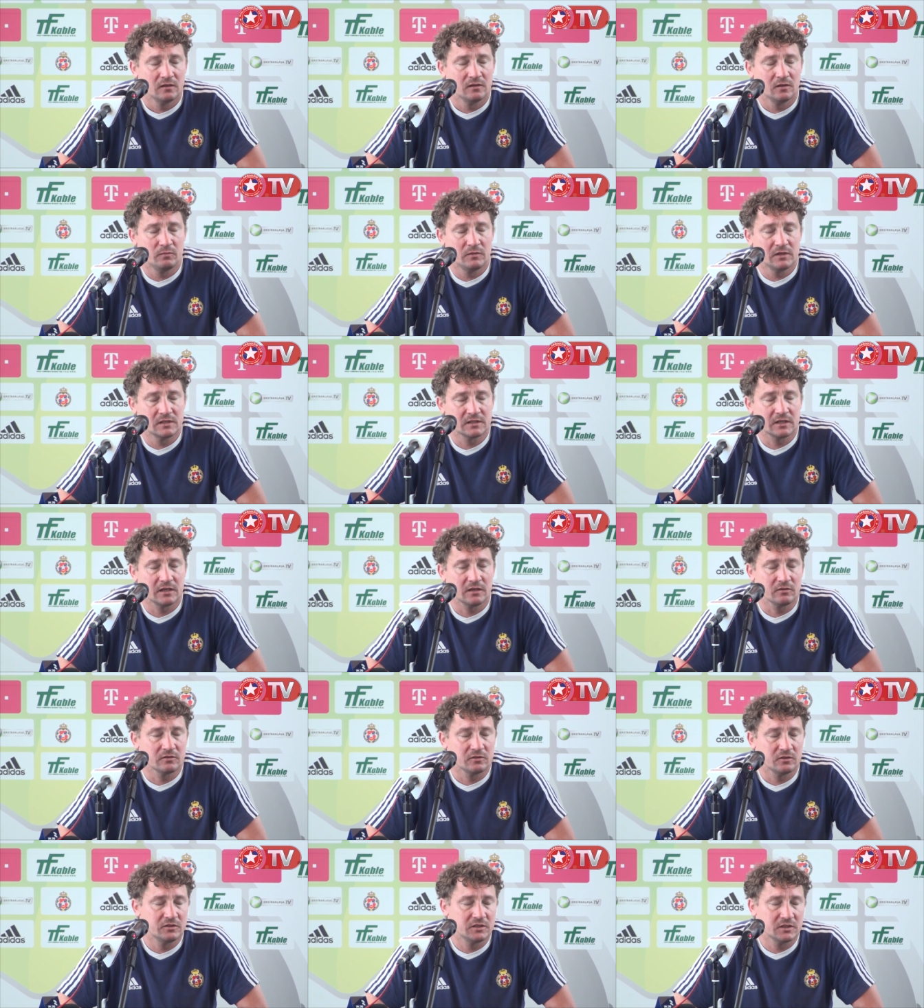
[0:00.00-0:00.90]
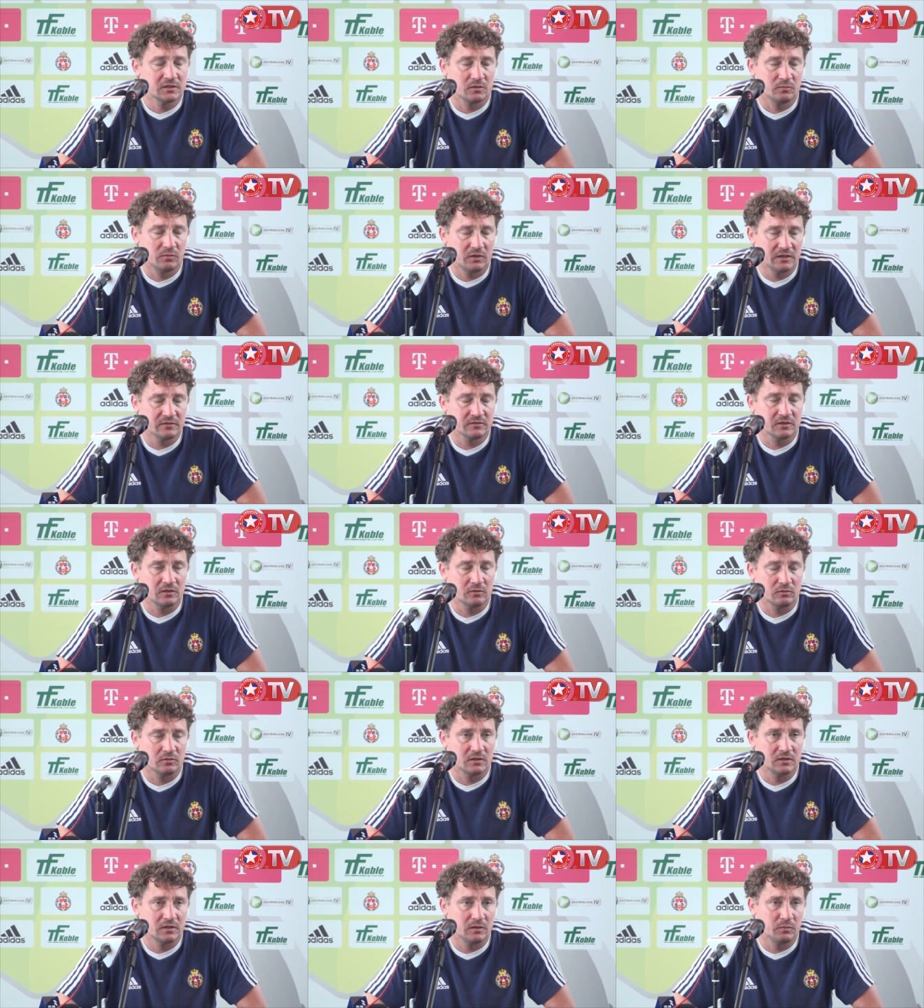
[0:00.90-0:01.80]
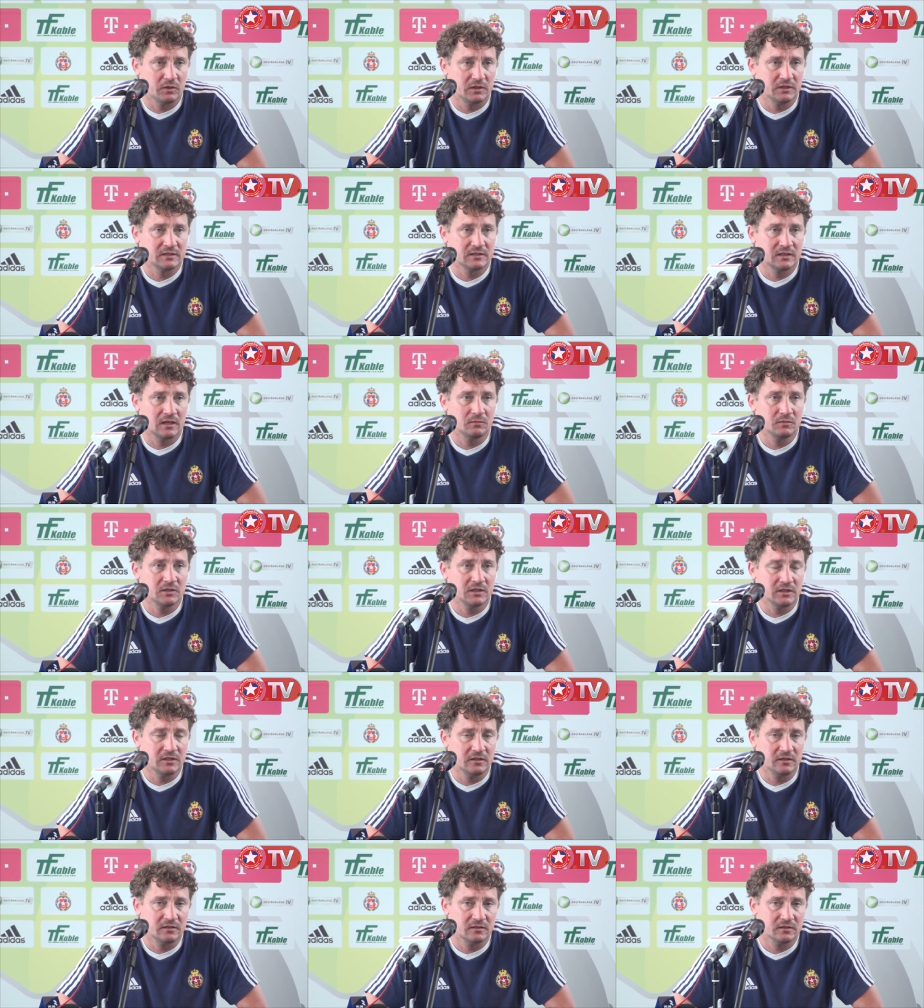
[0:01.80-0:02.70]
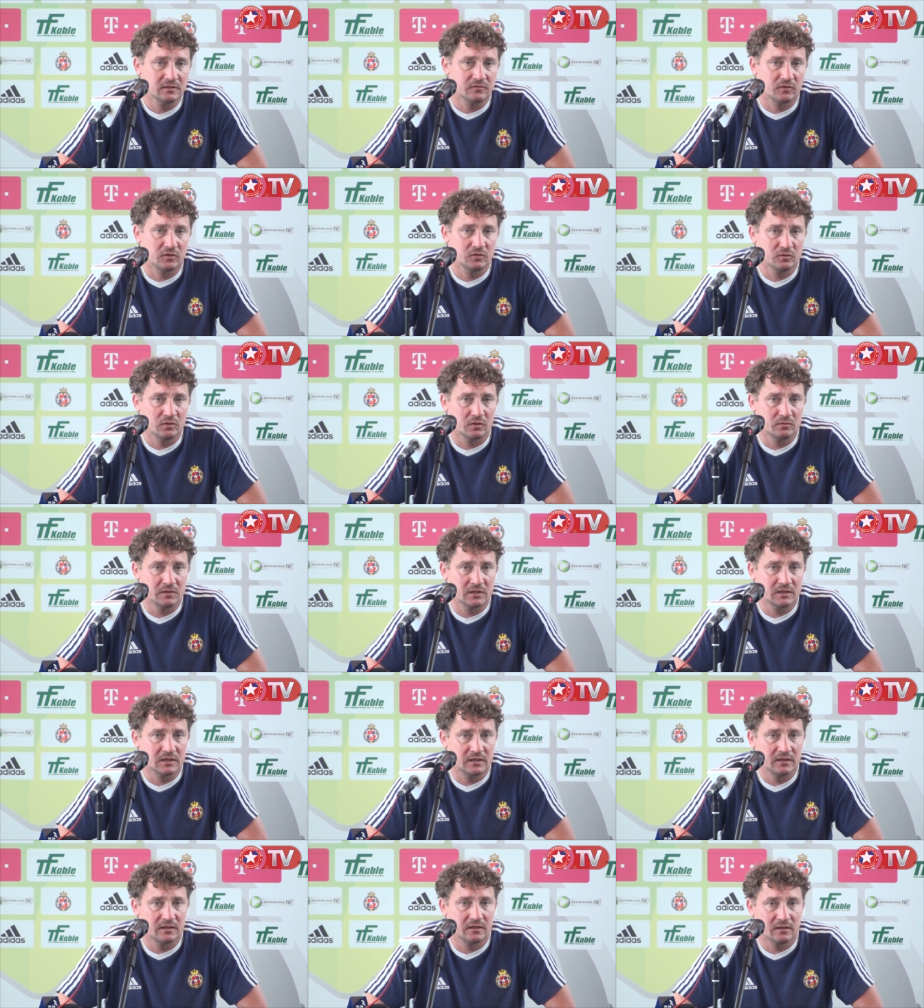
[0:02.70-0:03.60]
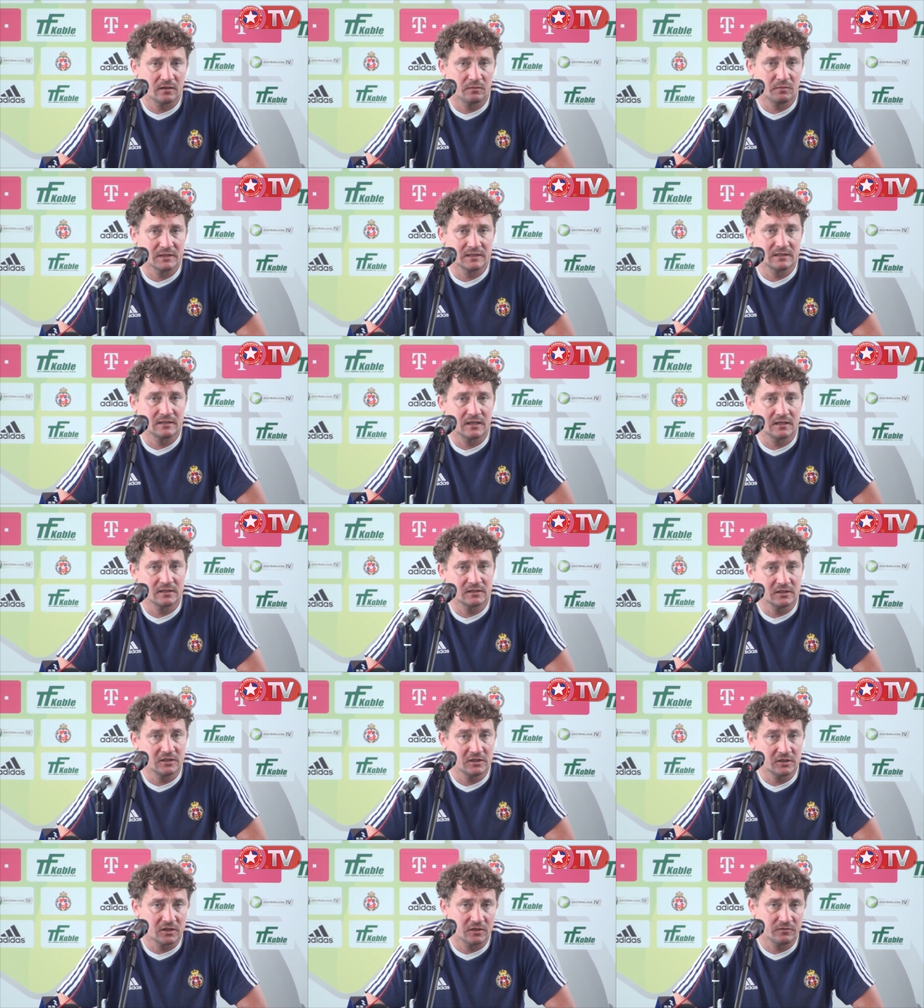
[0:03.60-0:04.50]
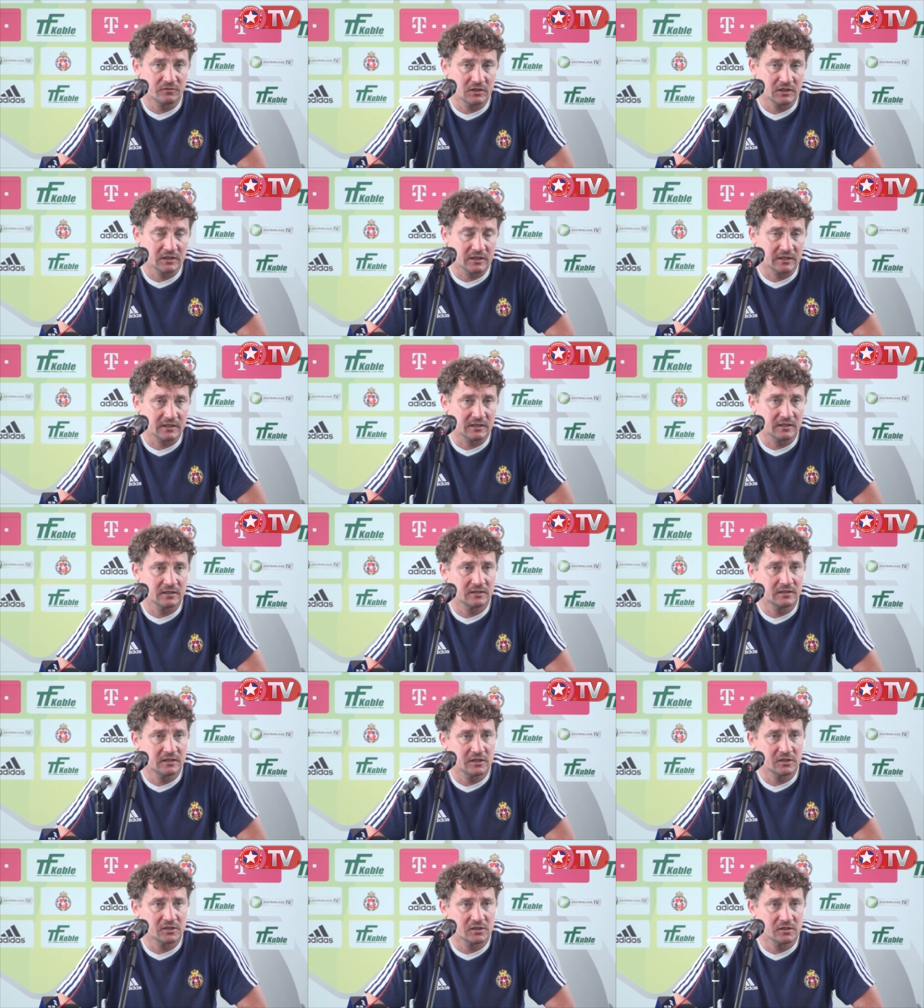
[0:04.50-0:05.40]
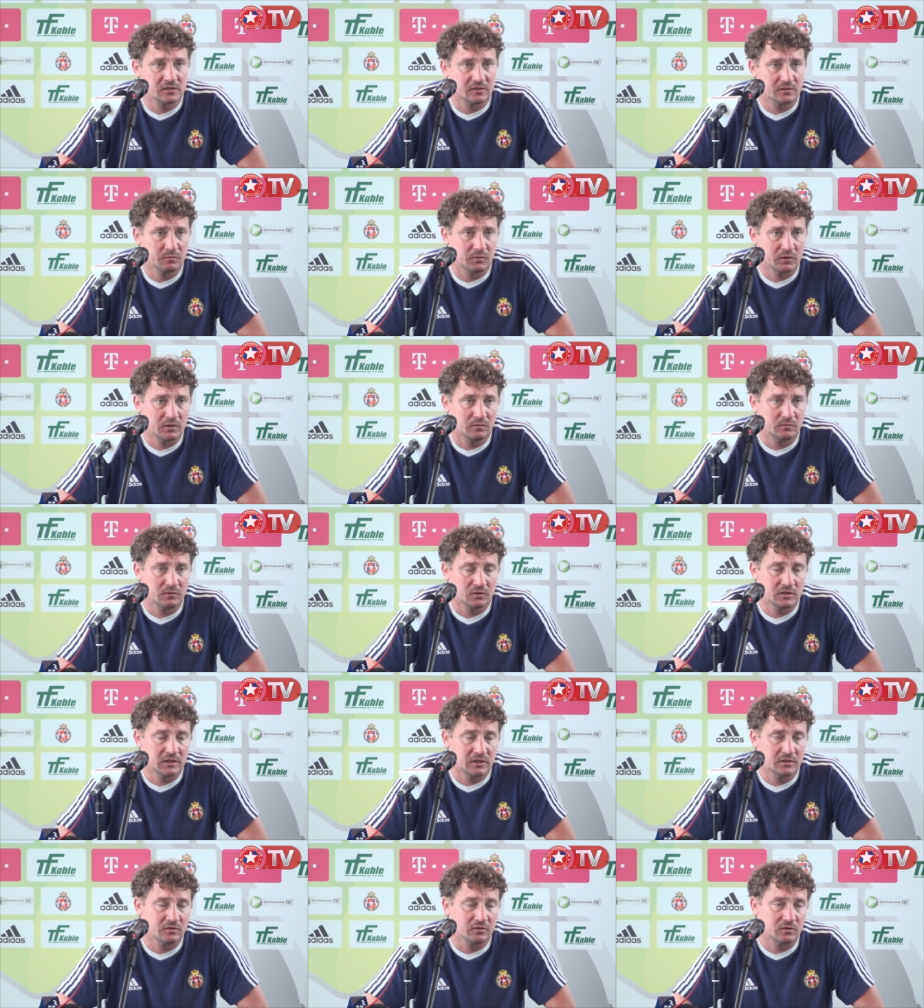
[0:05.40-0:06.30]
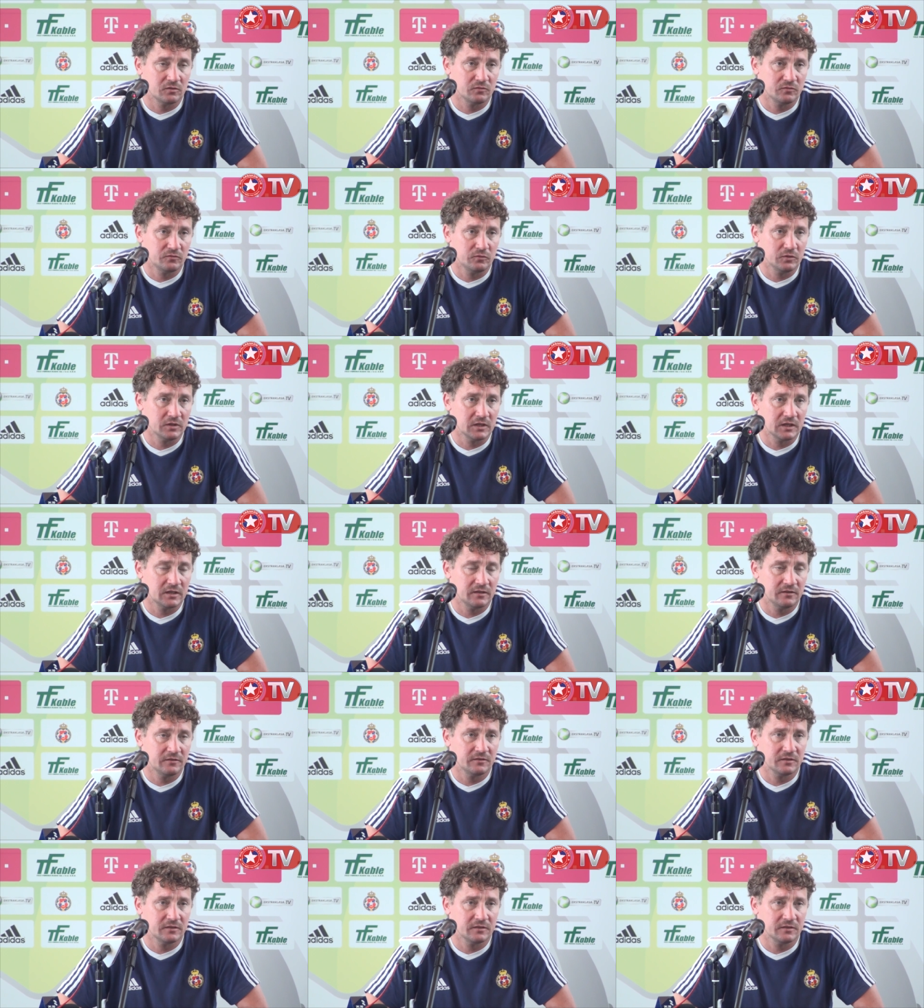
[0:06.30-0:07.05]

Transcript: do Meckiego dojdzie Sobolewski, który nie pojedzie z nami i dzwonił do mnie trener reprezentacji i Szewczyk tak też podobno naciągnął dwójkę,